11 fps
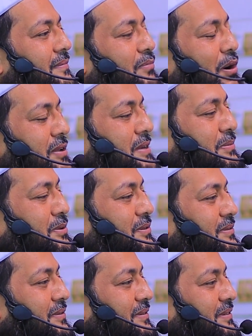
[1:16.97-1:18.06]
পড়ে যাব
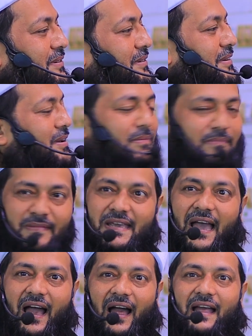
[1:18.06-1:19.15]
মিয়া